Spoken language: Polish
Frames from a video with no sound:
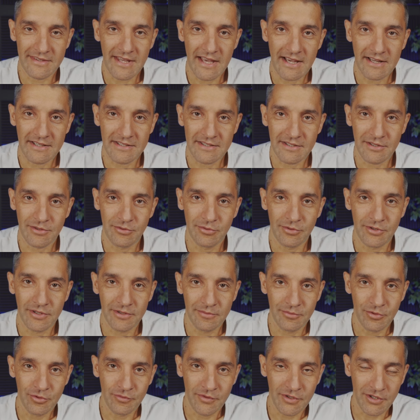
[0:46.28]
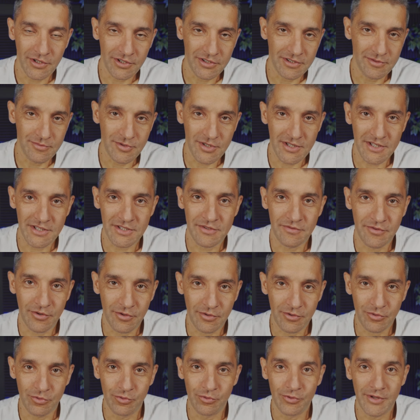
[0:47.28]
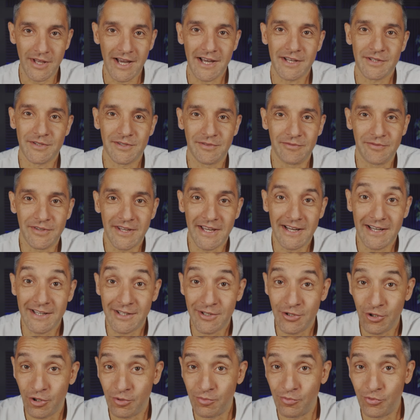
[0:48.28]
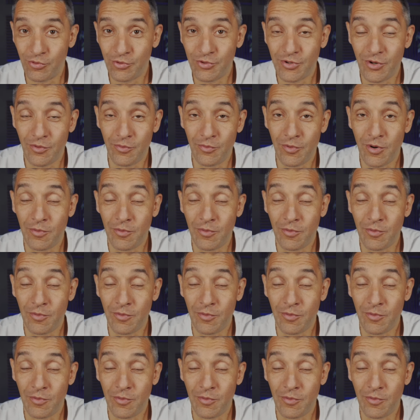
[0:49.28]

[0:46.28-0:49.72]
Tekst, który mówi o tym, że jest wokół nas wielki obok,